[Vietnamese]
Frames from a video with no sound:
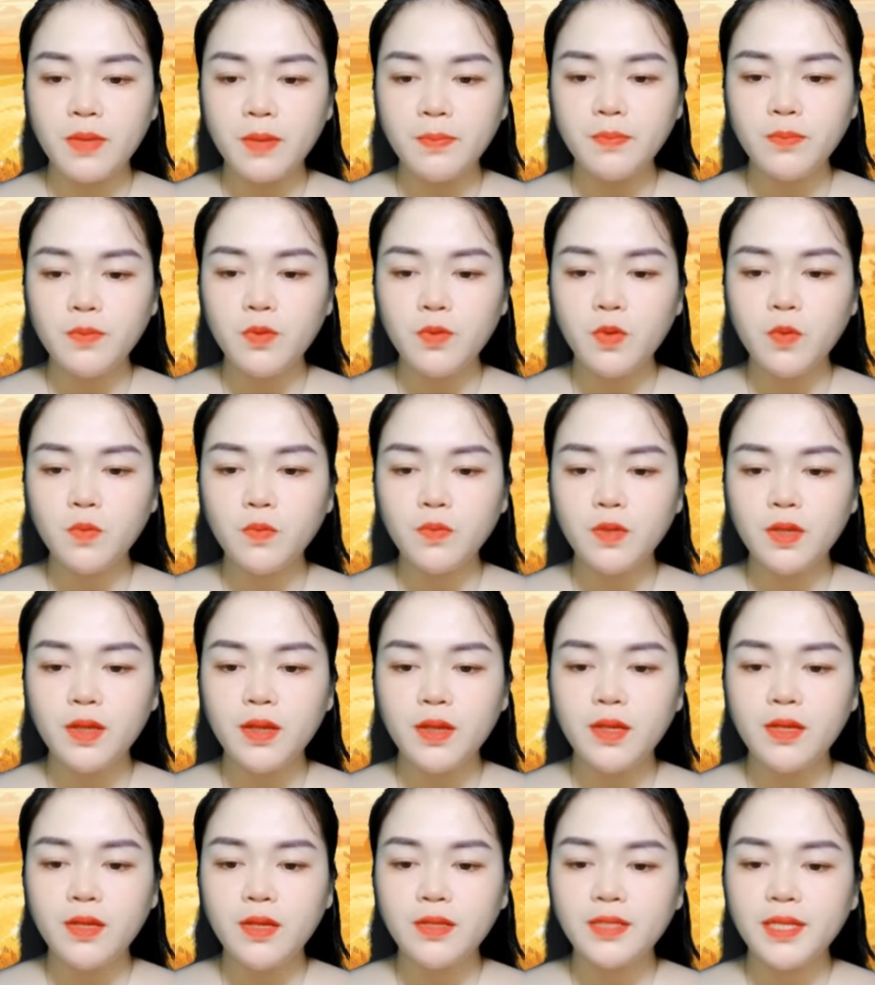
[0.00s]
Khương Thư Ly
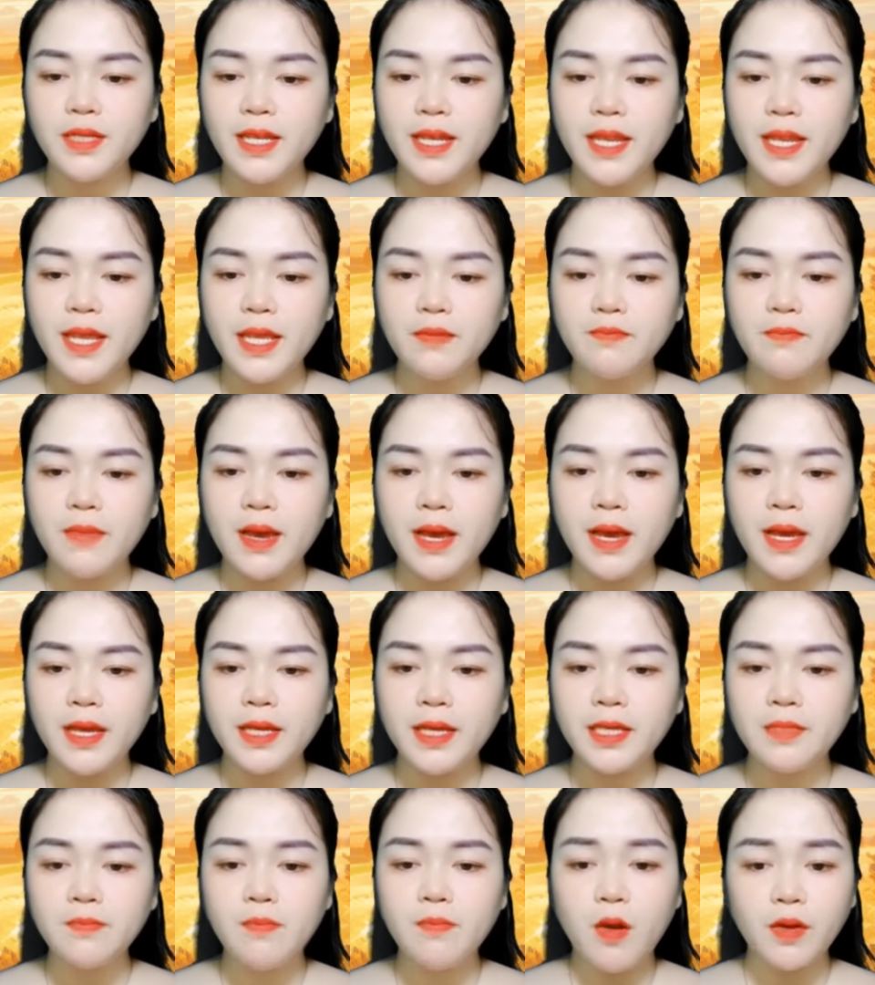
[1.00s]
cũng không biết tháng này
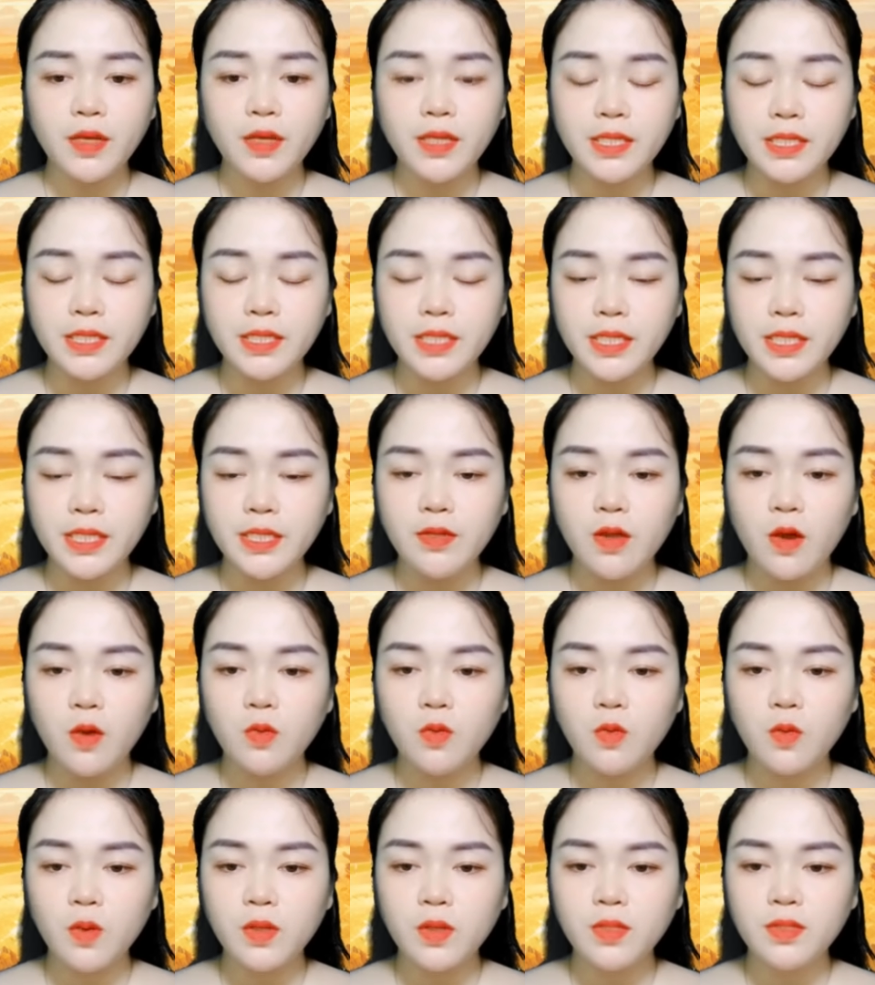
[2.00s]
mình đã cãi nhau với
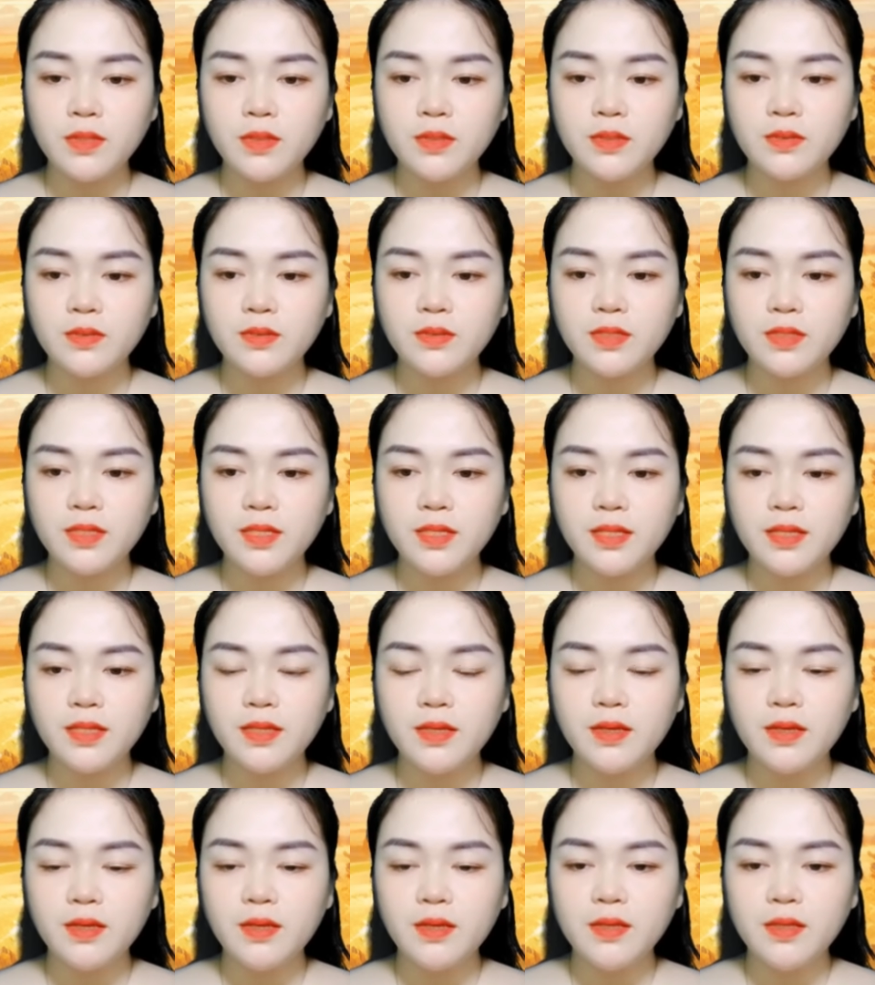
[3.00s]
Nhạc Đình vì cái gì
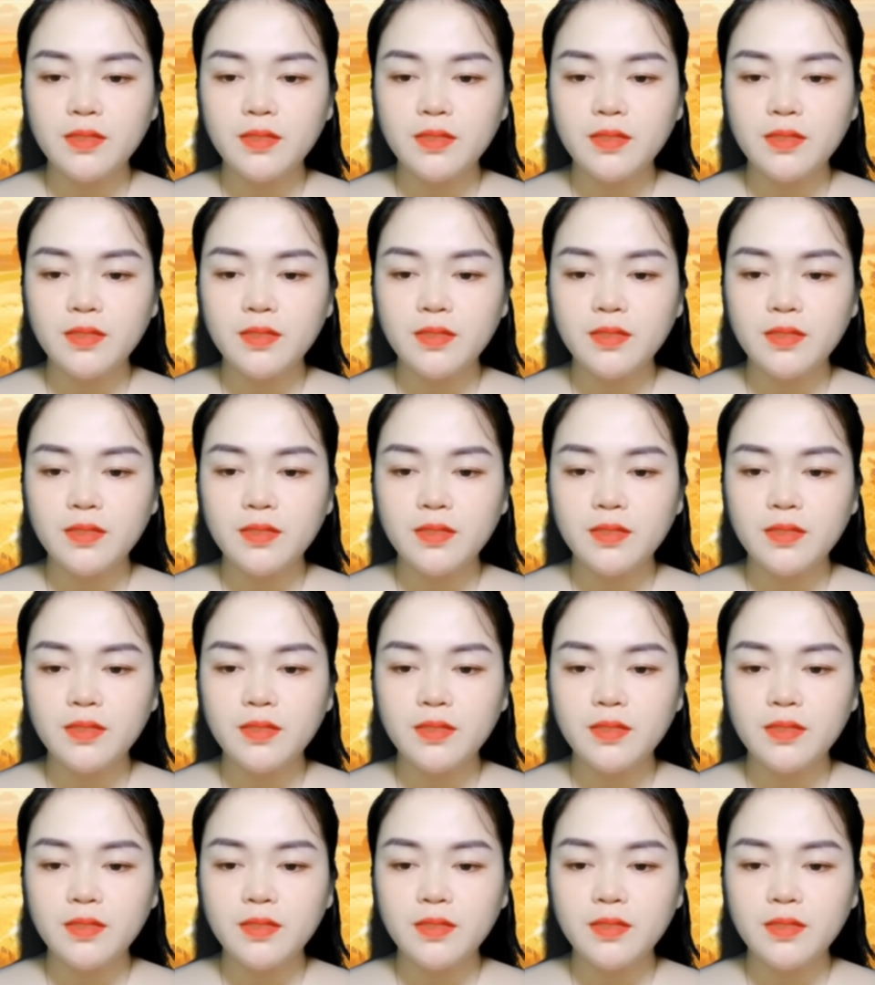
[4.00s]
nữa.